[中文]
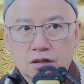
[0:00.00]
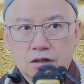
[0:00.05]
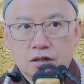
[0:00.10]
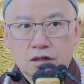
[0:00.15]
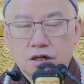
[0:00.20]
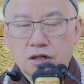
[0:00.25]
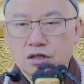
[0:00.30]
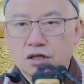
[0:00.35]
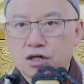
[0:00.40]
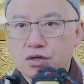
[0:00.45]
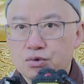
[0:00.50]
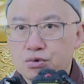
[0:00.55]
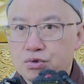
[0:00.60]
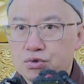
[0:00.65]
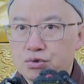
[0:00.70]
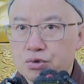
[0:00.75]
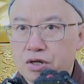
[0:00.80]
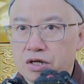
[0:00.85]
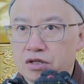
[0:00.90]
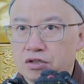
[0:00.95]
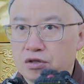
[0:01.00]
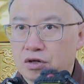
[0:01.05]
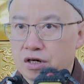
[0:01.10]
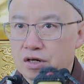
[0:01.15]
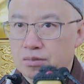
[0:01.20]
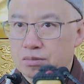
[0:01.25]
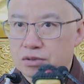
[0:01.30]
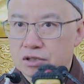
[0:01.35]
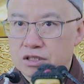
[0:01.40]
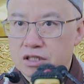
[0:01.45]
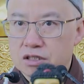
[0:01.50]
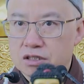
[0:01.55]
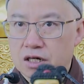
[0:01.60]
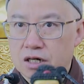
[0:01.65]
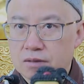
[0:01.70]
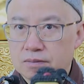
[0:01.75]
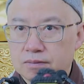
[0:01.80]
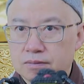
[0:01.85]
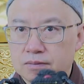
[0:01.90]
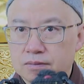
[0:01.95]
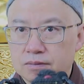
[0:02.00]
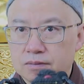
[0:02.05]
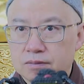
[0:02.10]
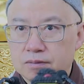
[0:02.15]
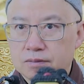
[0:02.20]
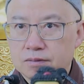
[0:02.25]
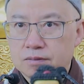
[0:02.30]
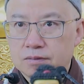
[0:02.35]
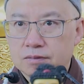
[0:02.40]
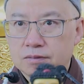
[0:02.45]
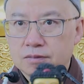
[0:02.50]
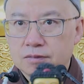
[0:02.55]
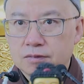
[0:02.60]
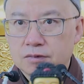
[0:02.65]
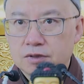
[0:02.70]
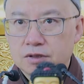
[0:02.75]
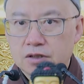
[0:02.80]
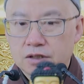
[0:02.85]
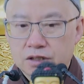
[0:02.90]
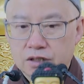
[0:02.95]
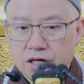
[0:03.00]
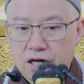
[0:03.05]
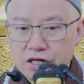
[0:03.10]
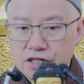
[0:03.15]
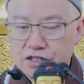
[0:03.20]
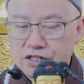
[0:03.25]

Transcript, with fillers: 那这个雨水呢就很不正常，该